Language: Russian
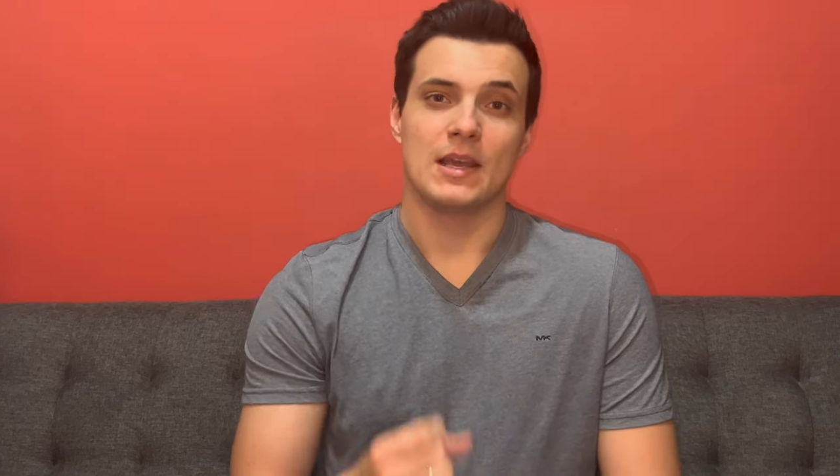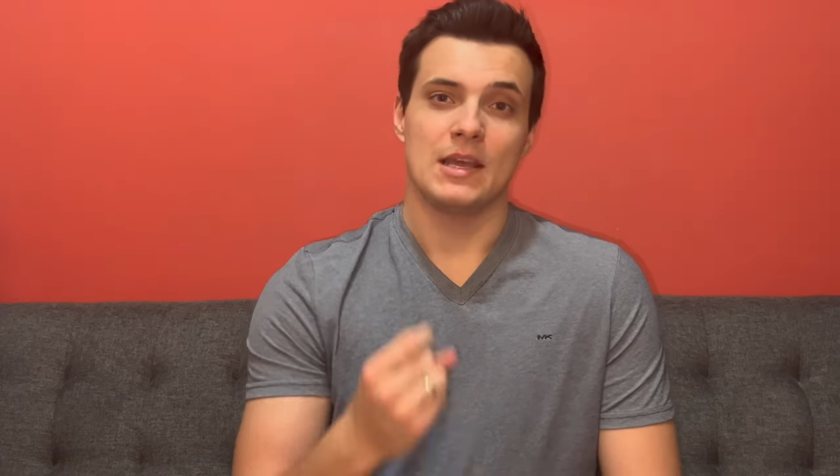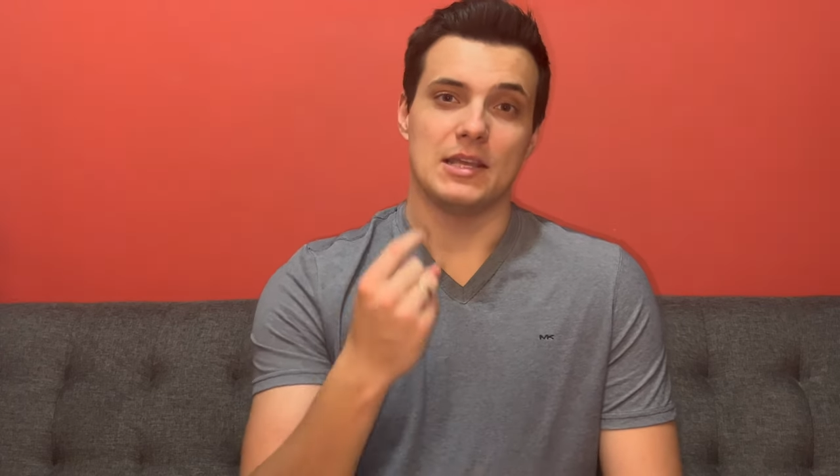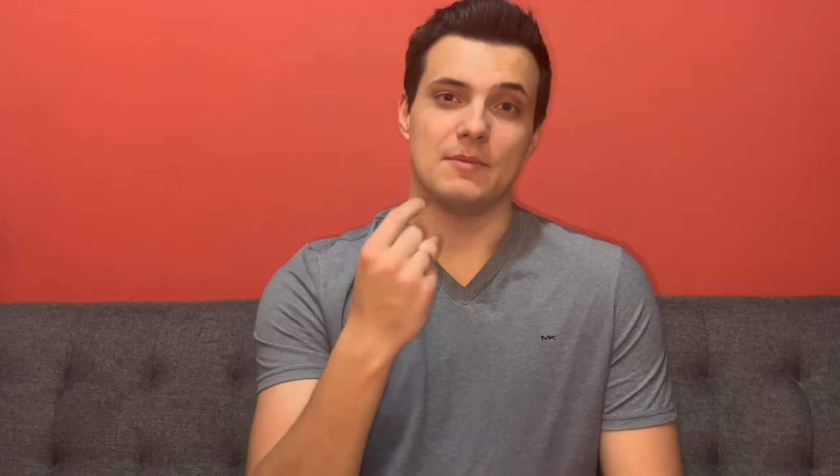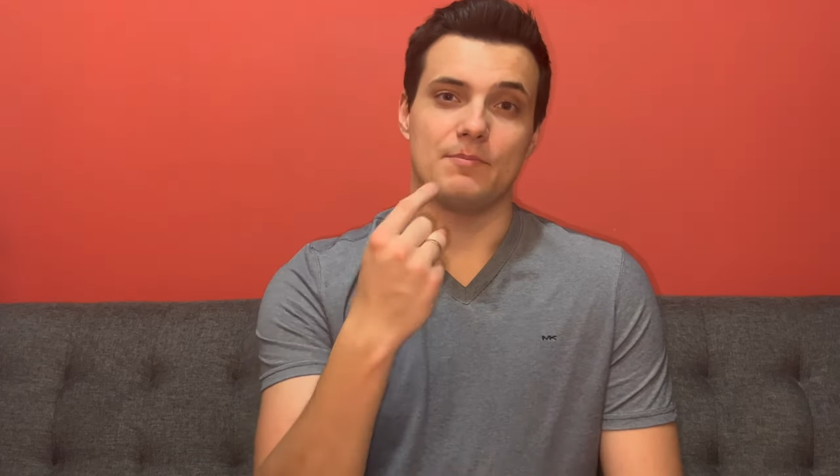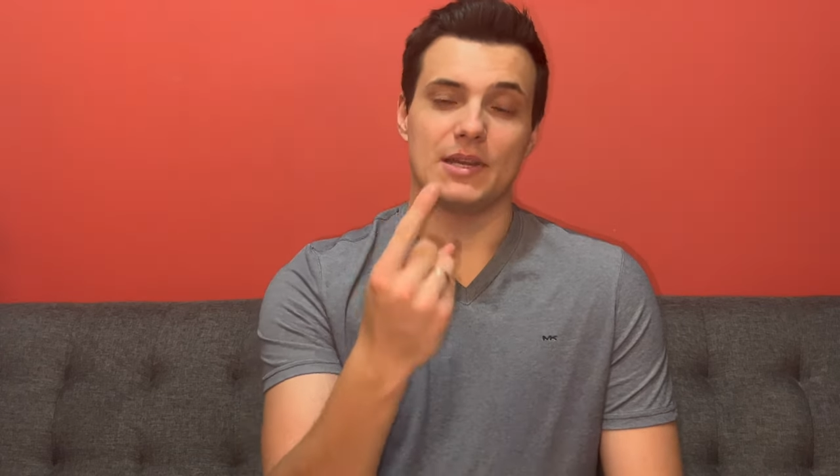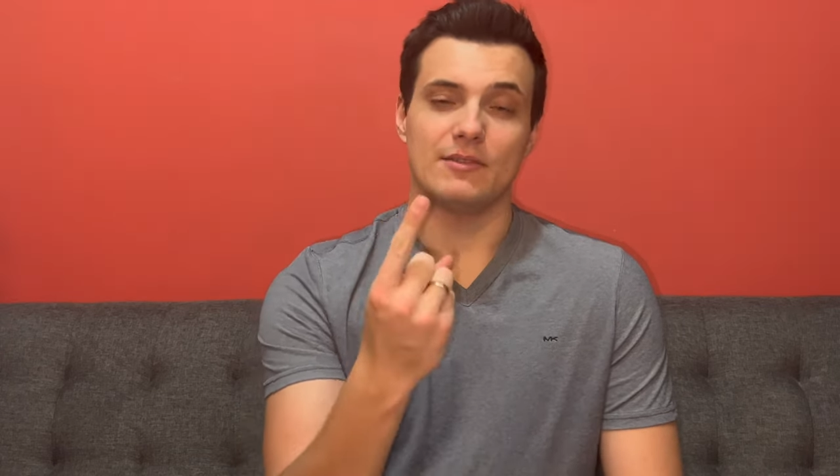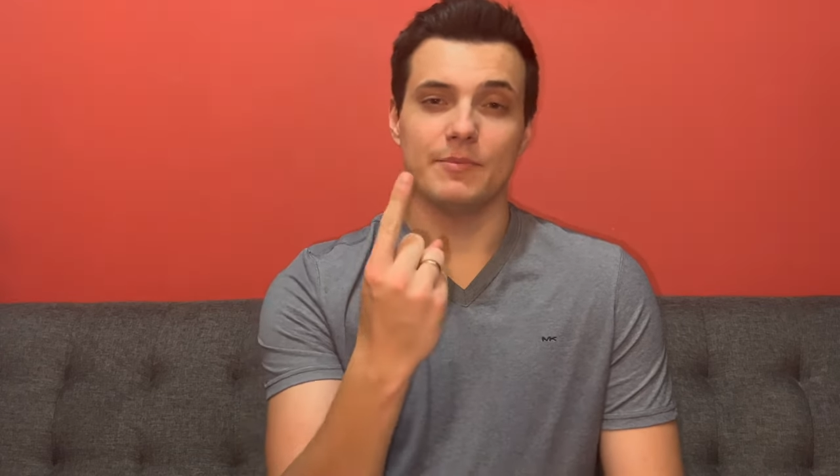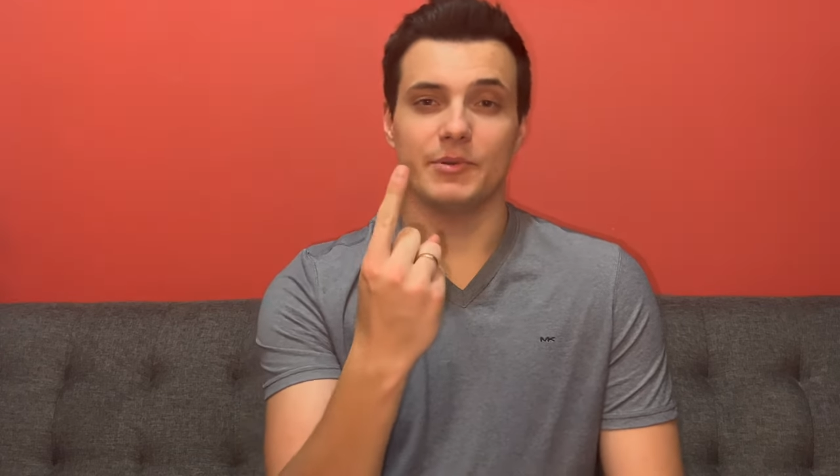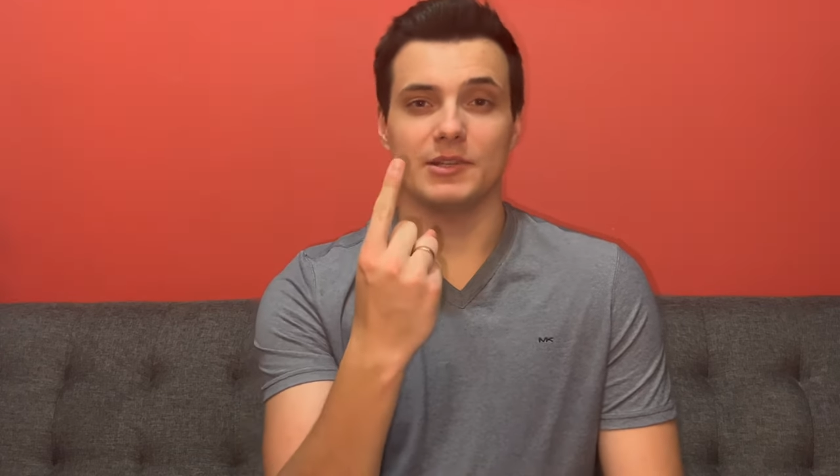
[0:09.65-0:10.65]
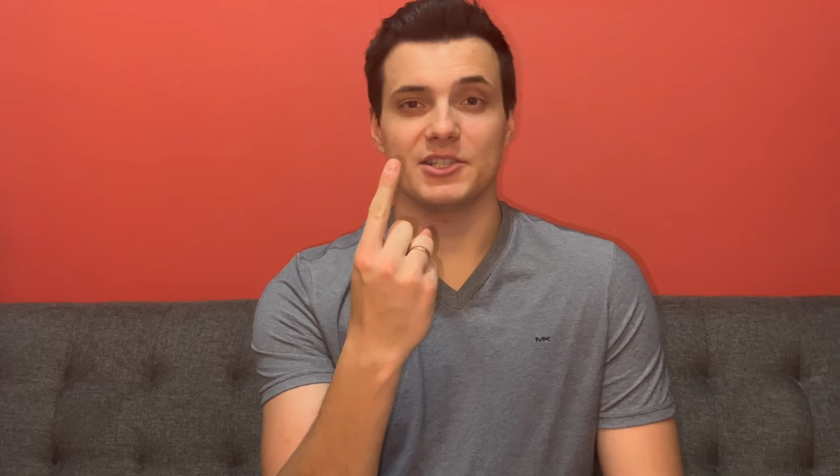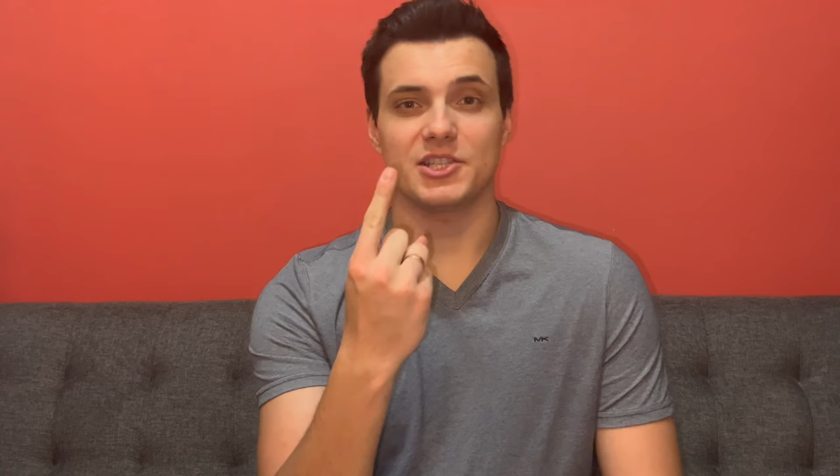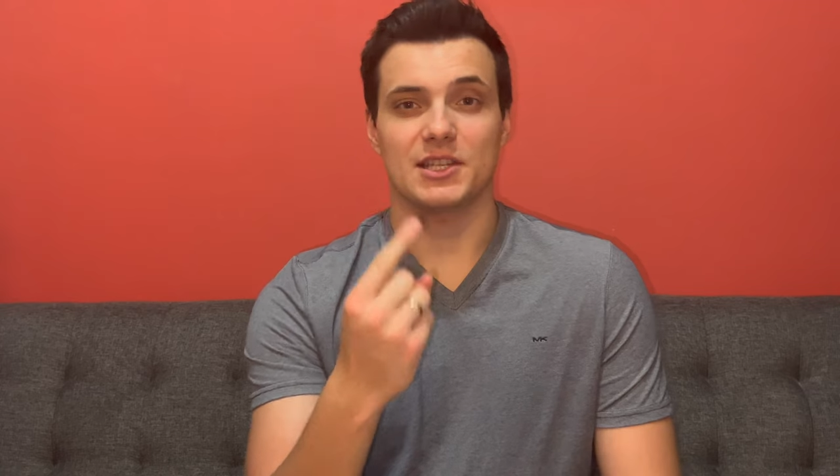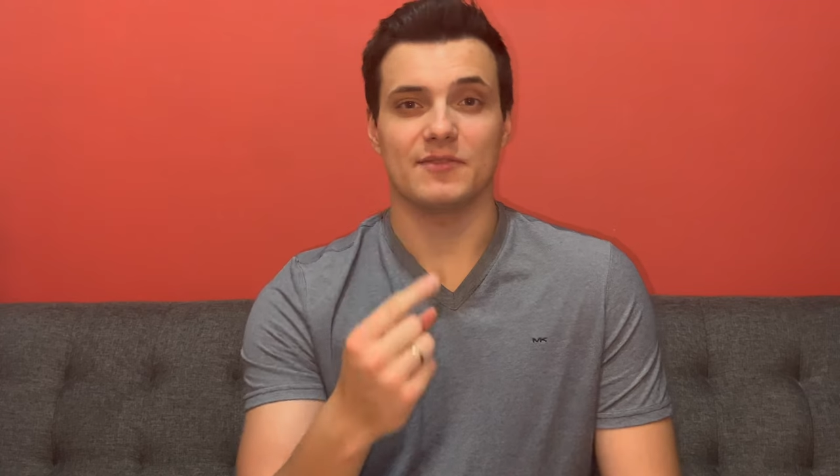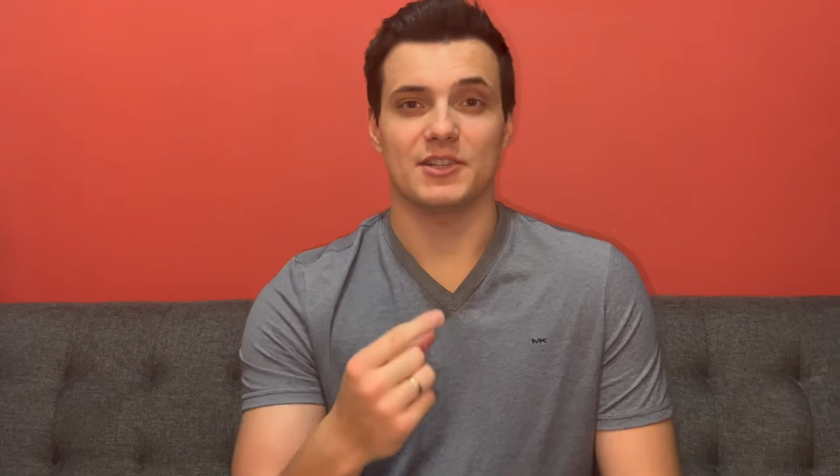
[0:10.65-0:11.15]
И первое
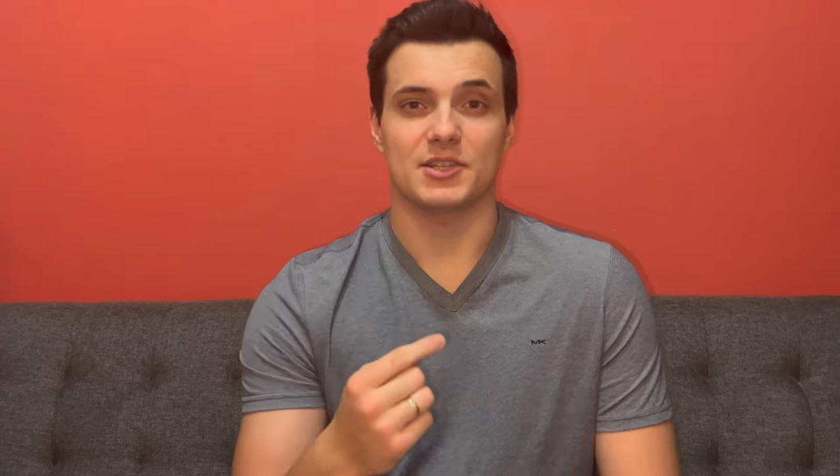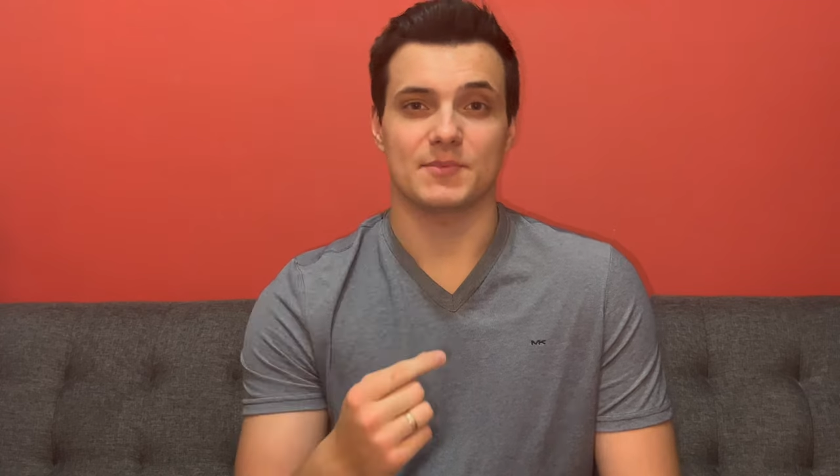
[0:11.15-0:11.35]
приложение в нашем